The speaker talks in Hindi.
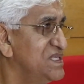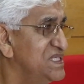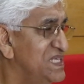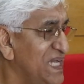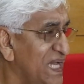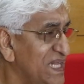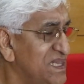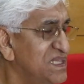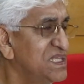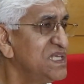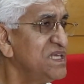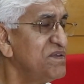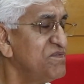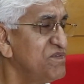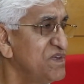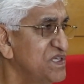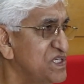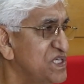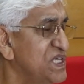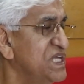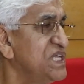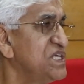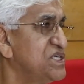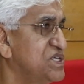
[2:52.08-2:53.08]
जाति
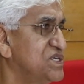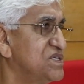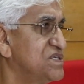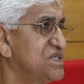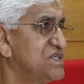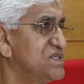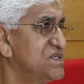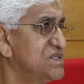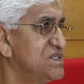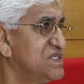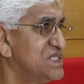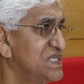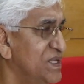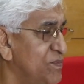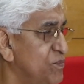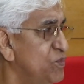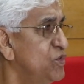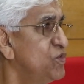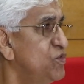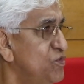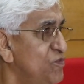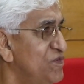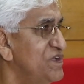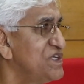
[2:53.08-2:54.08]
विशेष
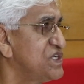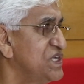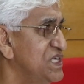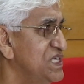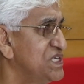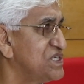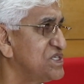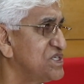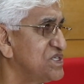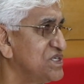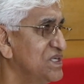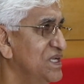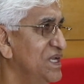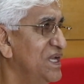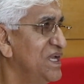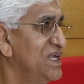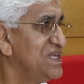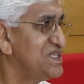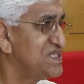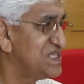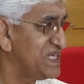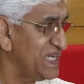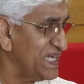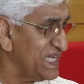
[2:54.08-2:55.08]
समूह विशेष
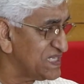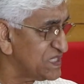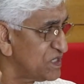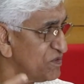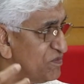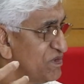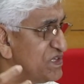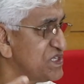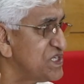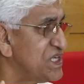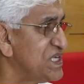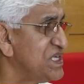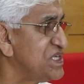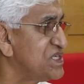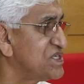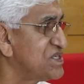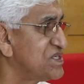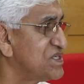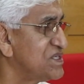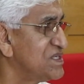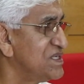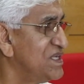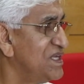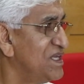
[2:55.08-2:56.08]
क्षेत्र विशेष
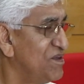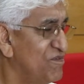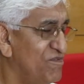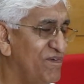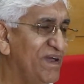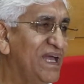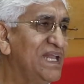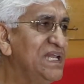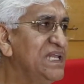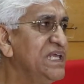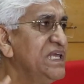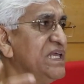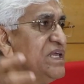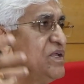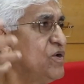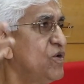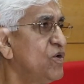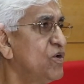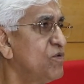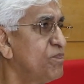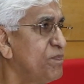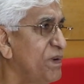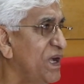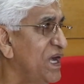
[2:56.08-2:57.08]
वैली
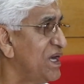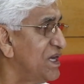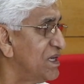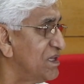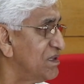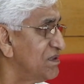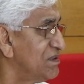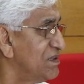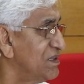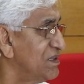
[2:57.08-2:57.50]
और पहाड़